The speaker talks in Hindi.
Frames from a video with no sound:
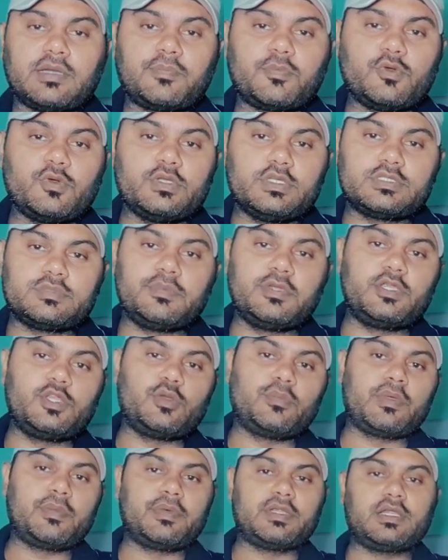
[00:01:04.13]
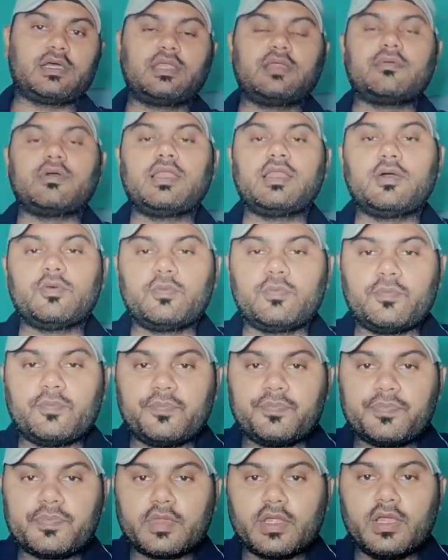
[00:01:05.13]
आपको इस वीडियो में बताने वाला हूँ
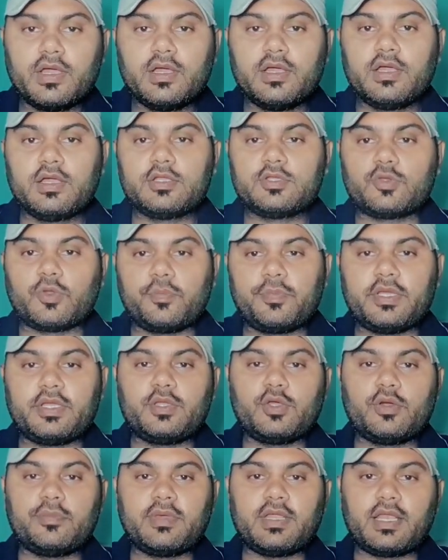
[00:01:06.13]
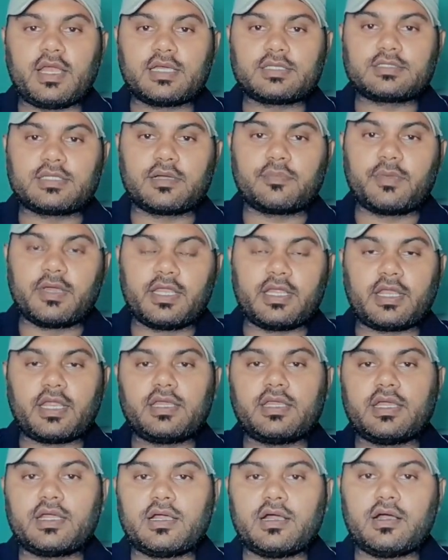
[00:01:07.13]
तो वीडियो में लास्ट तक बने
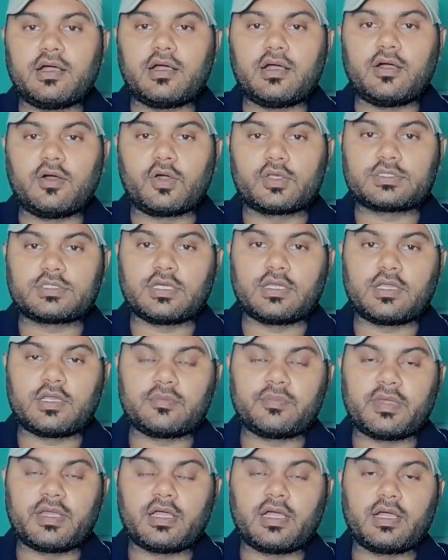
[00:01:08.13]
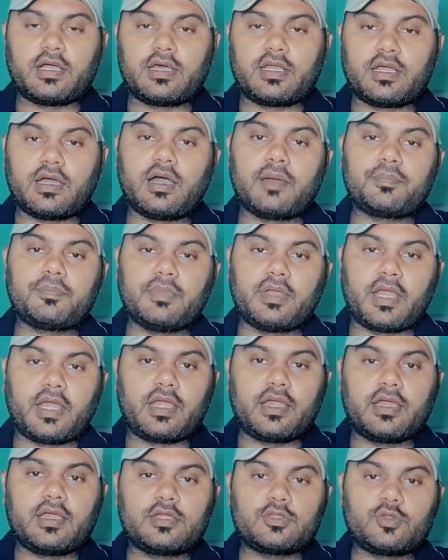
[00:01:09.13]
रहिएगा और चैनल में अगर आप
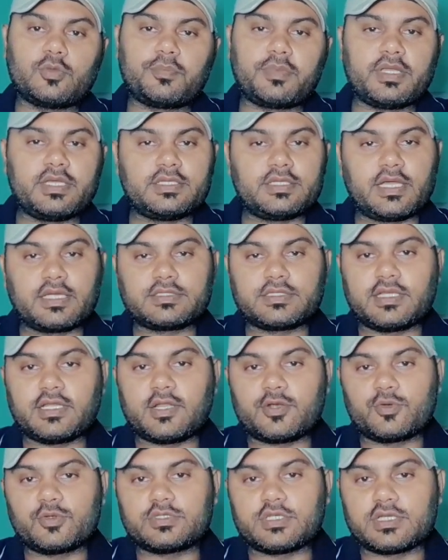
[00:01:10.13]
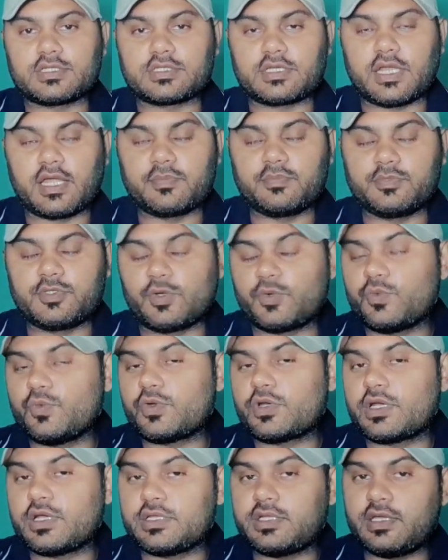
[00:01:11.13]
नए हैं तो प्लीज़ यार चैनल को सब्सक्राइब
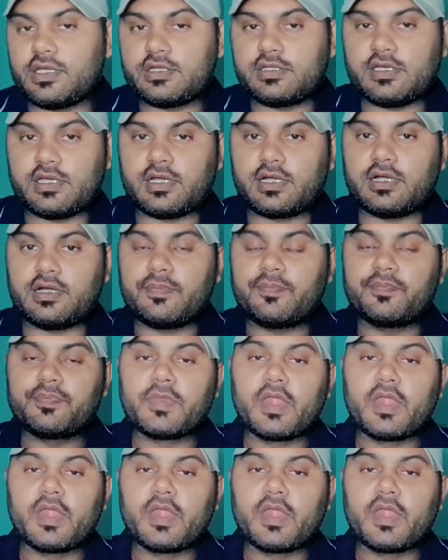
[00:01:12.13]
ज़रूर कर दीजिएगा